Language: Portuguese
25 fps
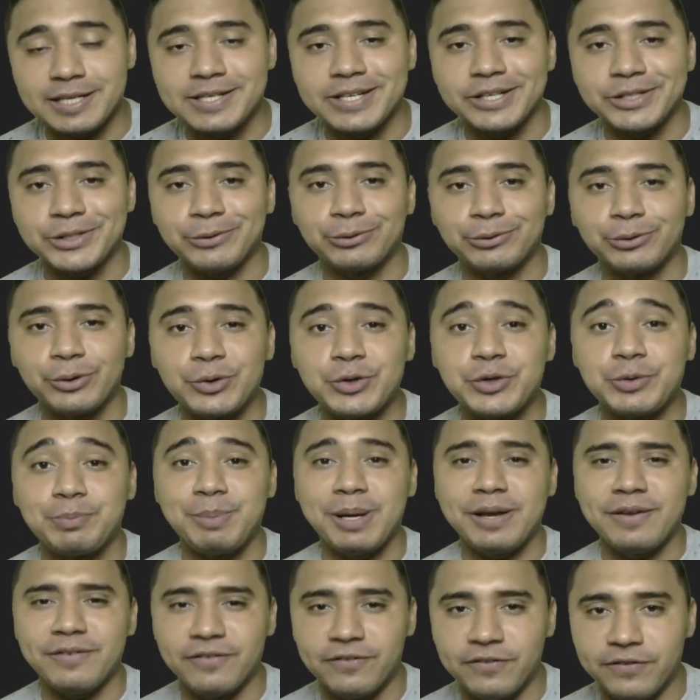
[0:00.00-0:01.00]
sejam todos
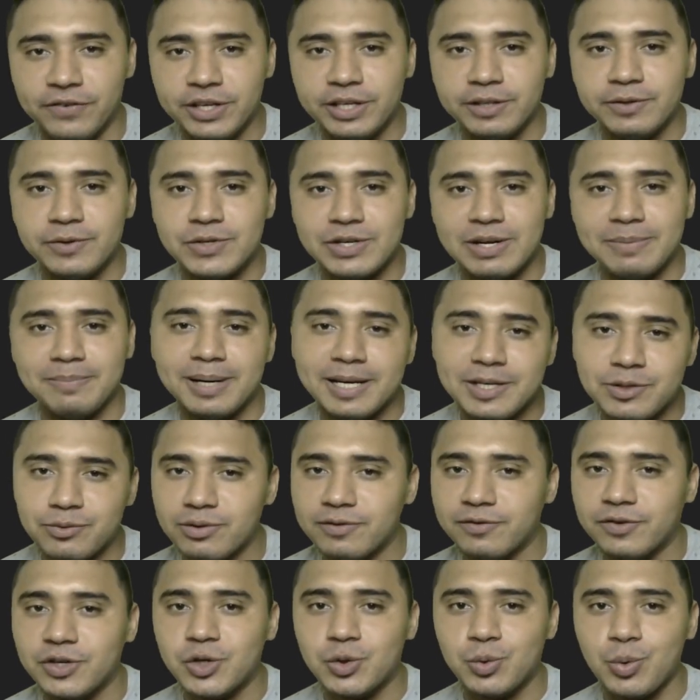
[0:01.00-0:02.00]
bem-vindos a mais
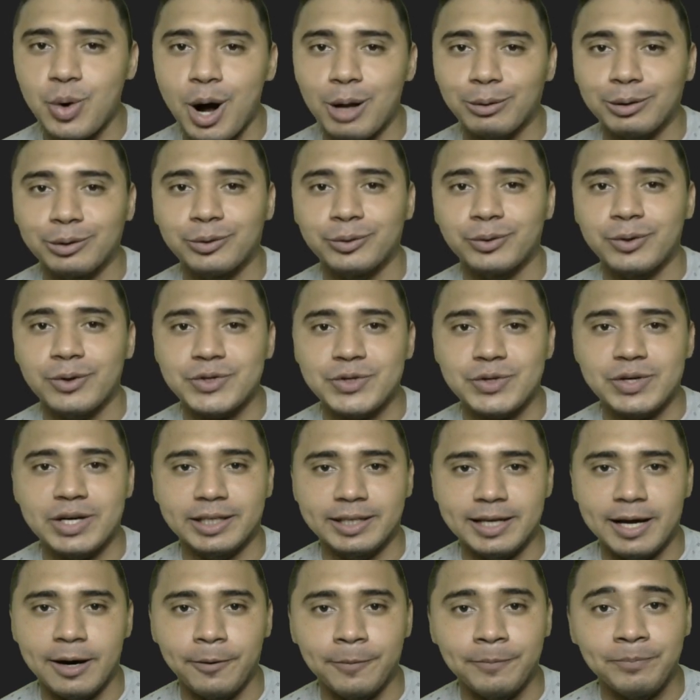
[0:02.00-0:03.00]
uma videoaula do nosso
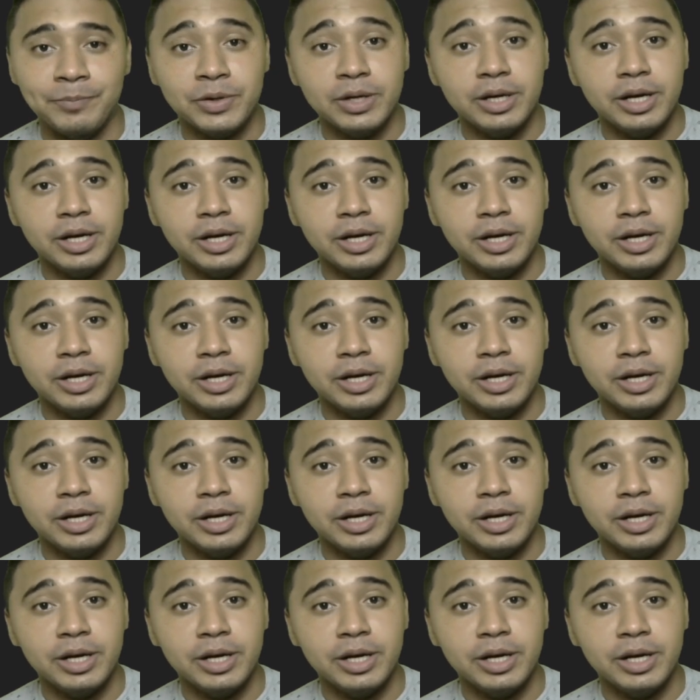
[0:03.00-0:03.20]
canal.